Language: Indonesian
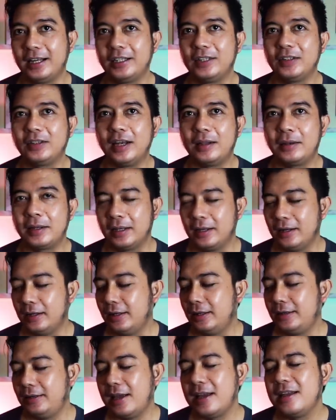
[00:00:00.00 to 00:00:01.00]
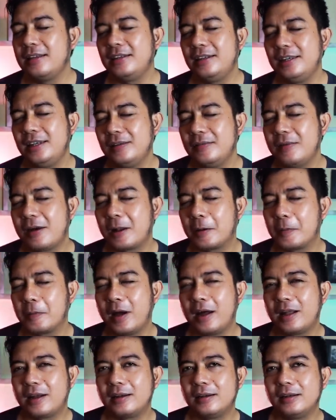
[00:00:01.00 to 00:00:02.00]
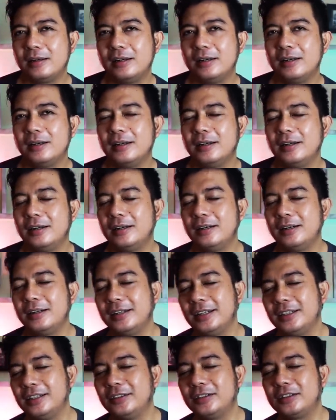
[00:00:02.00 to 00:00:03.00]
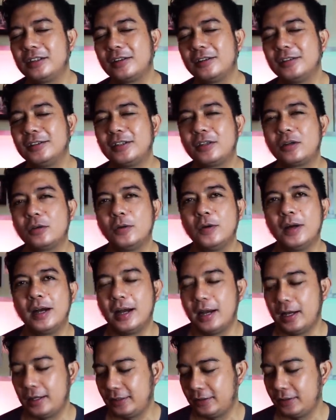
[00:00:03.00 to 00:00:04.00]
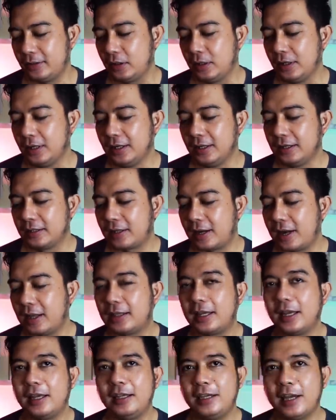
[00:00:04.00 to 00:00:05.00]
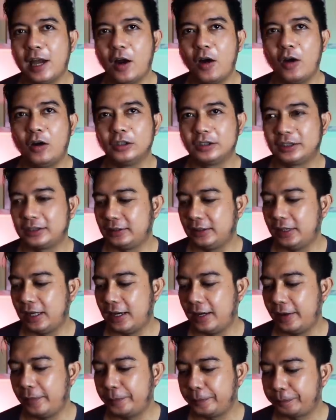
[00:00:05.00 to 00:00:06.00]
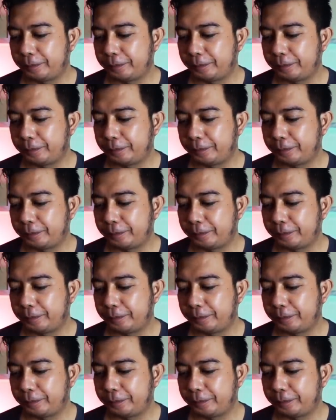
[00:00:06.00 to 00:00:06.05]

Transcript: gitu kan nyanyi bareng-bareng gitu seru-seruan tuh ternyata ini yang hostnya